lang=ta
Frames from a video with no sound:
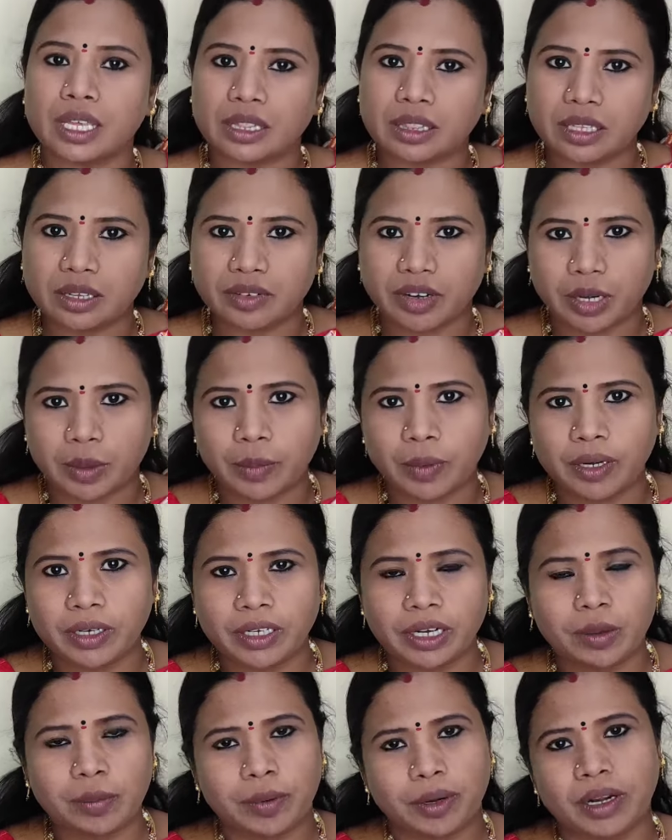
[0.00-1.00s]
இந்த
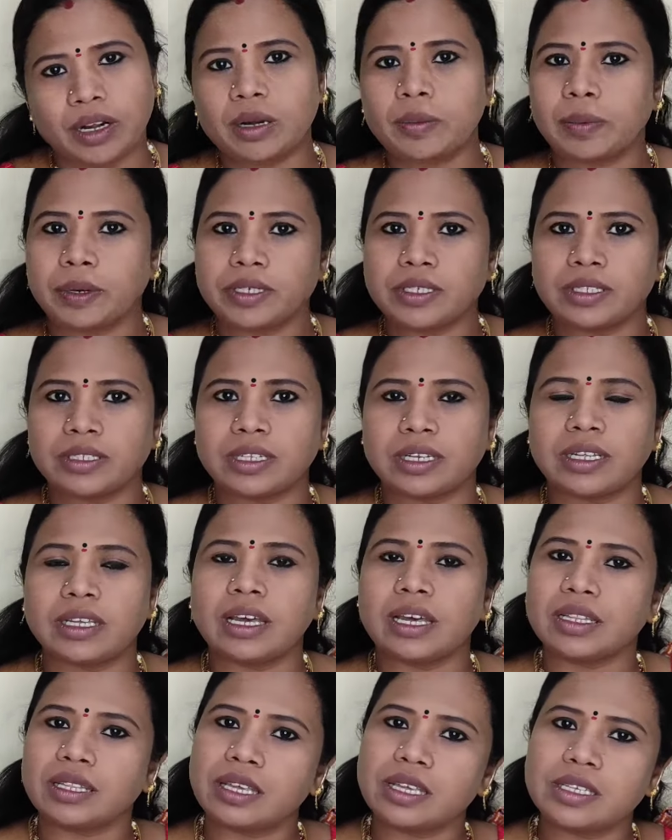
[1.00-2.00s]
வழிபாடுகள் பண்ணுற பட்சத்தில்
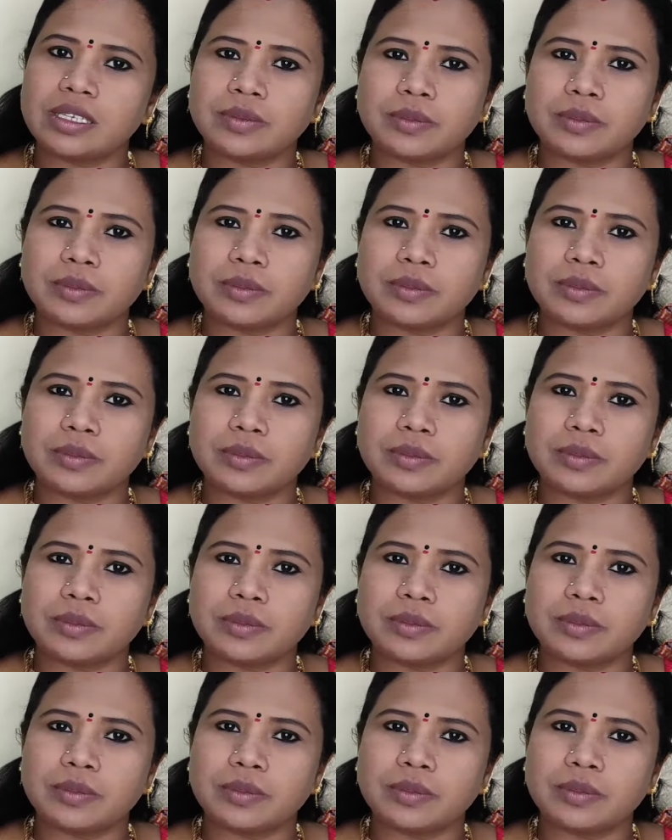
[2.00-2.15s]
அதே